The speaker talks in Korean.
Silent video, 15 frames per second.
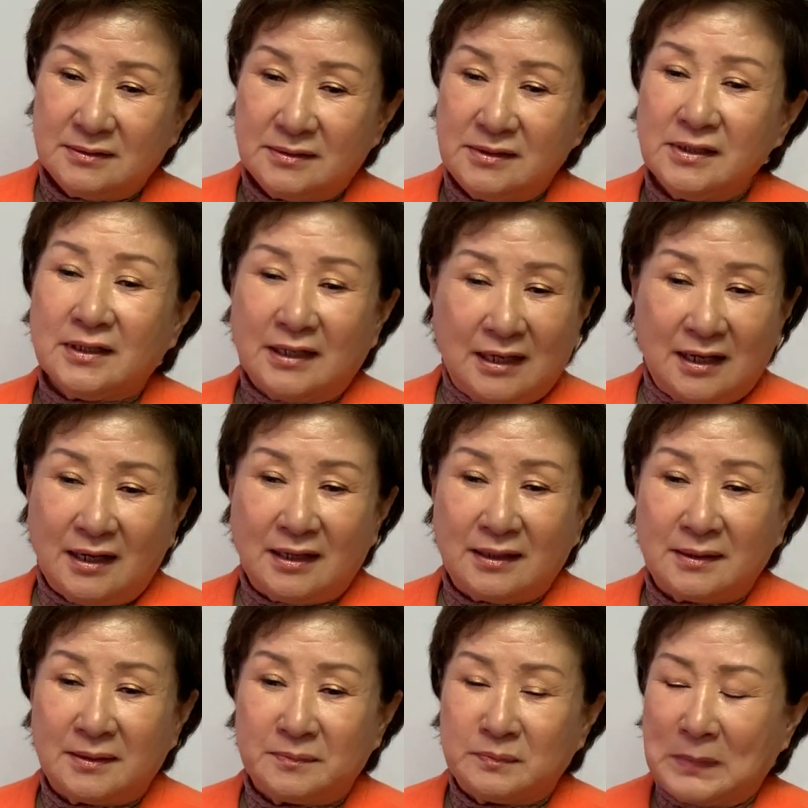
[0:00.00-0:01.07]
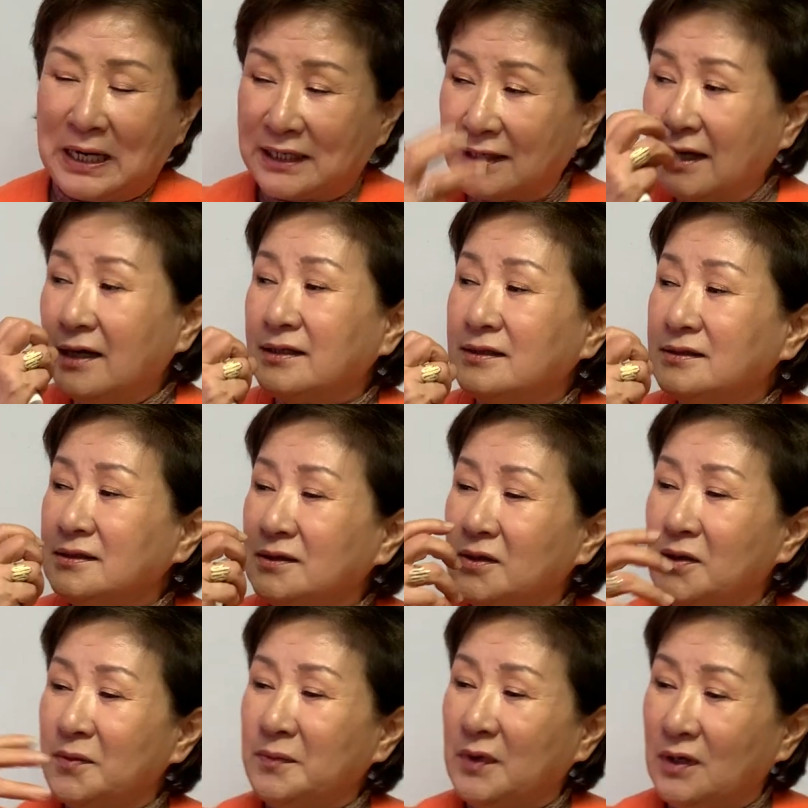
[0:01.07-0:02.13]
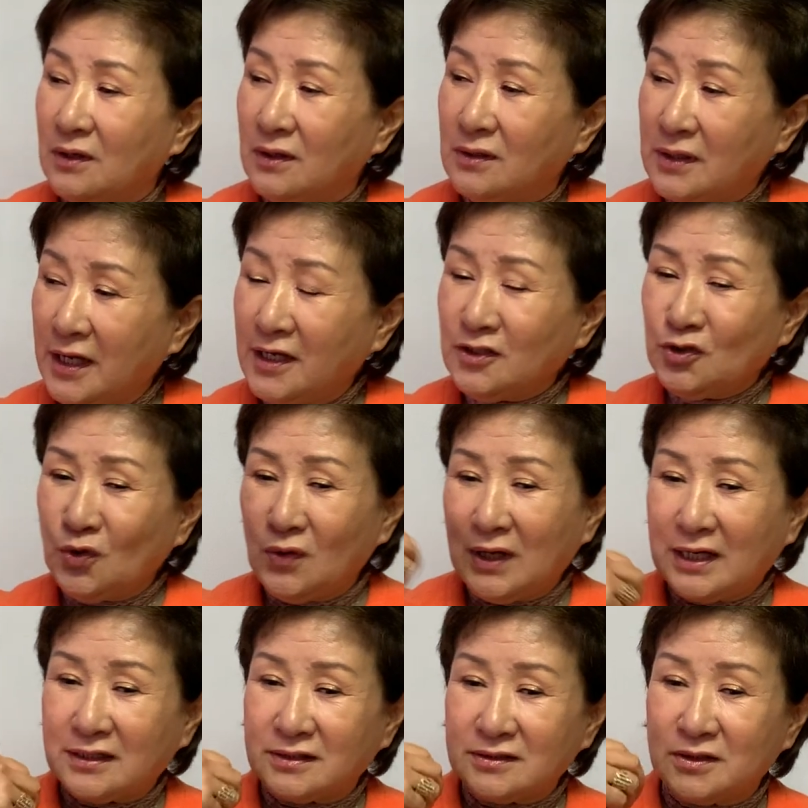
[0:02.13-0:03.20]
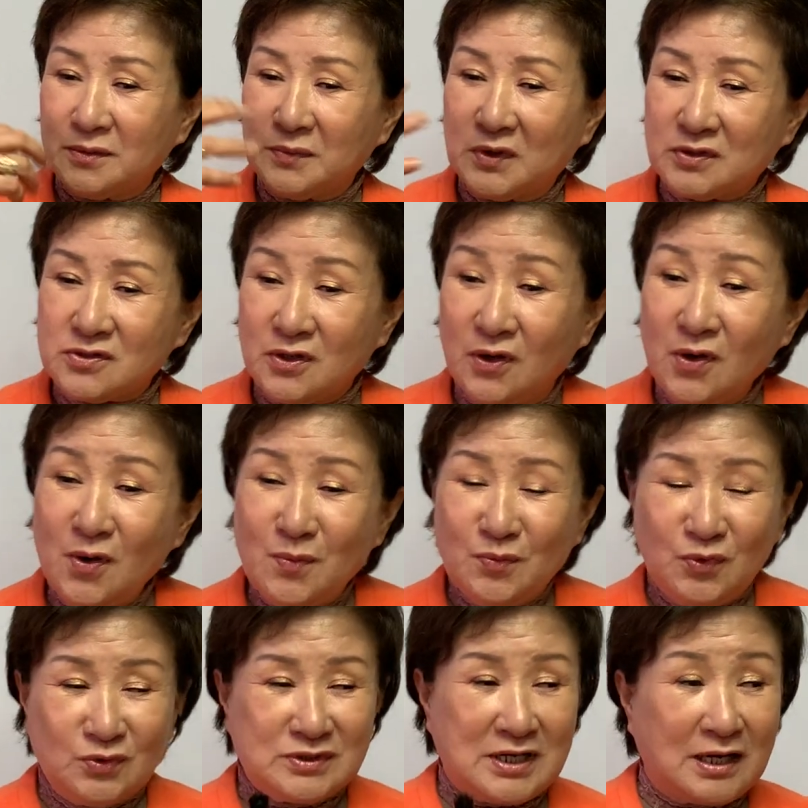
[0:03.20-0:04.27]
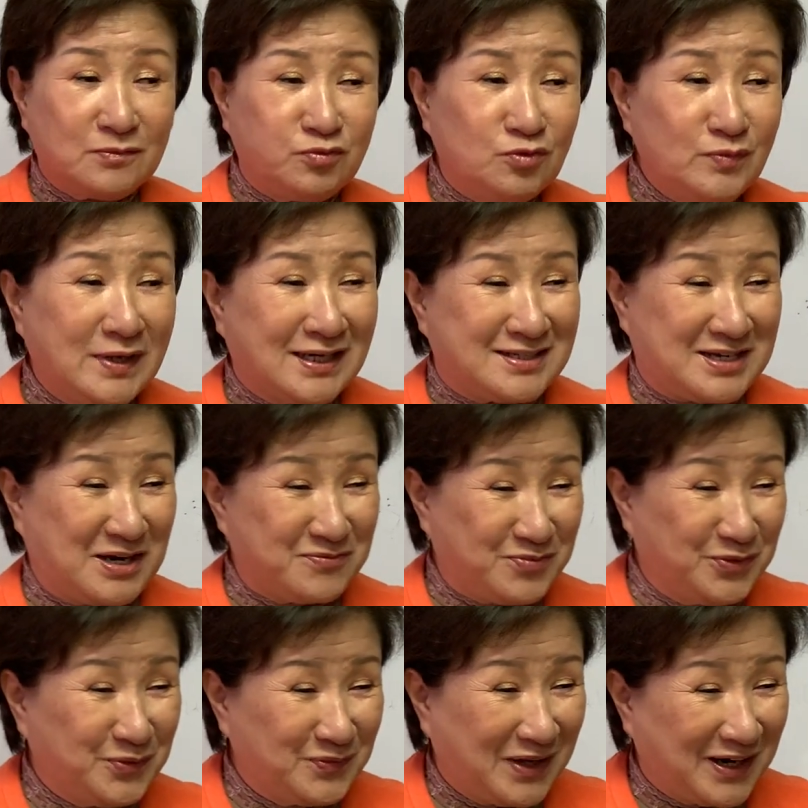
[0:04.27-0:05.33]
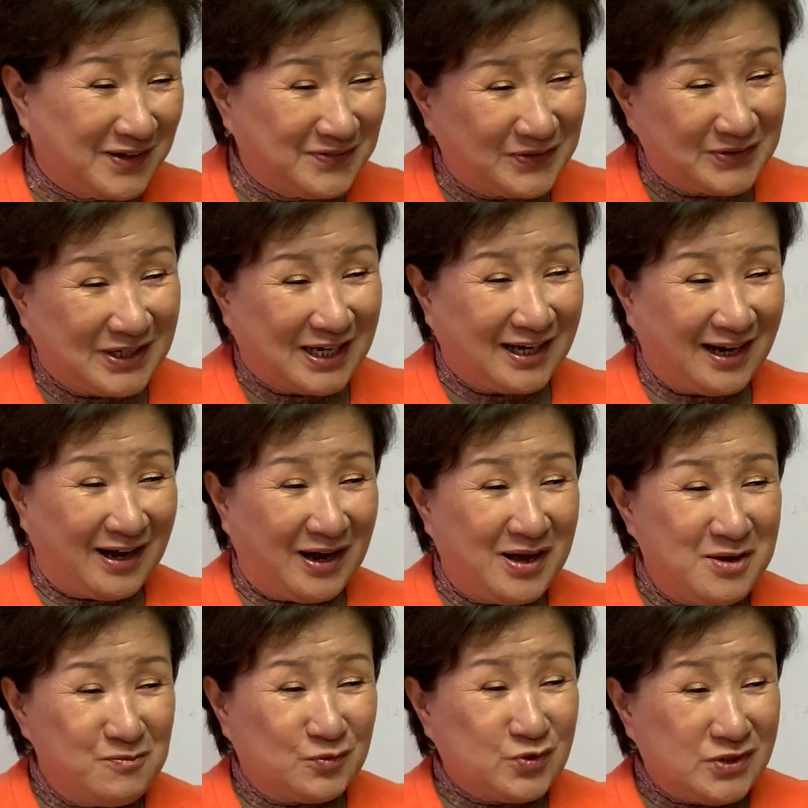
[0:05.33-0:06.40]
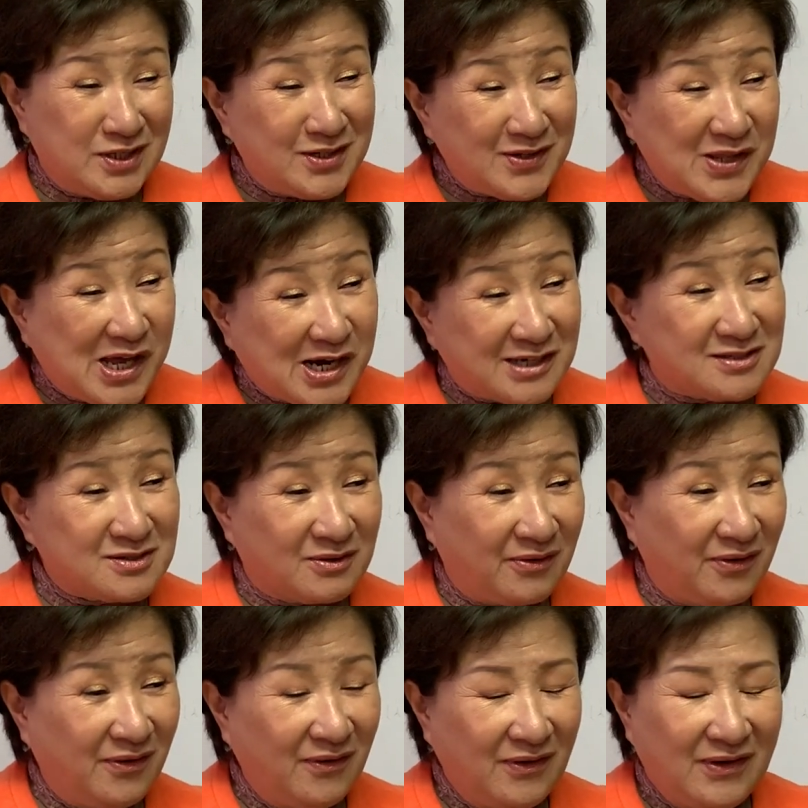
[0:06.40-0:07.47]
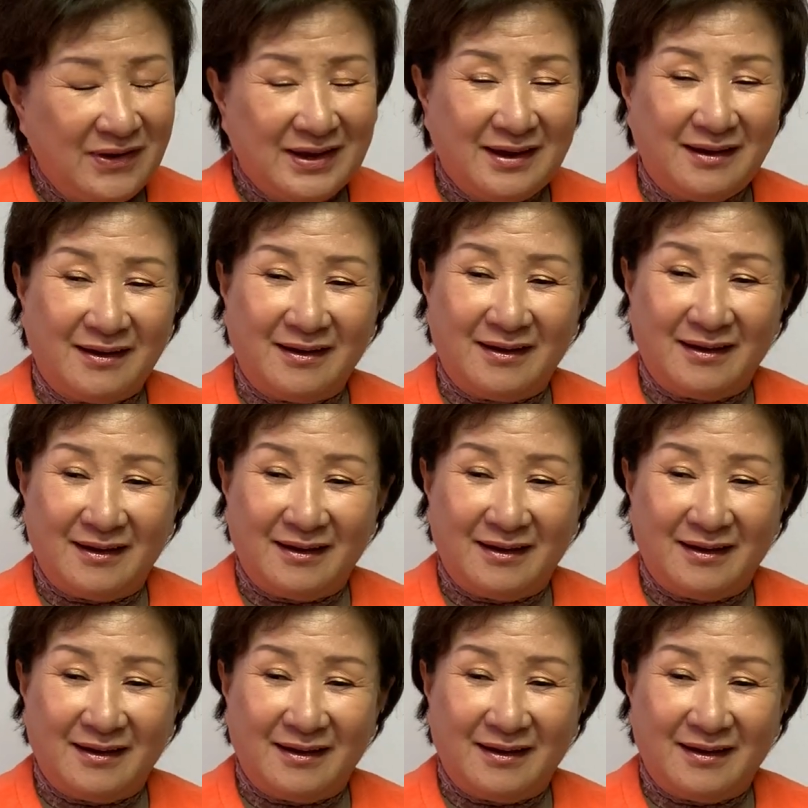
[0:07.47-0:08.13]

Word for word: 그러니까 말하는 거며 행동하는 거며 전부 작품이야 작품 내가 보니까 무슨 이런 애가 있어 예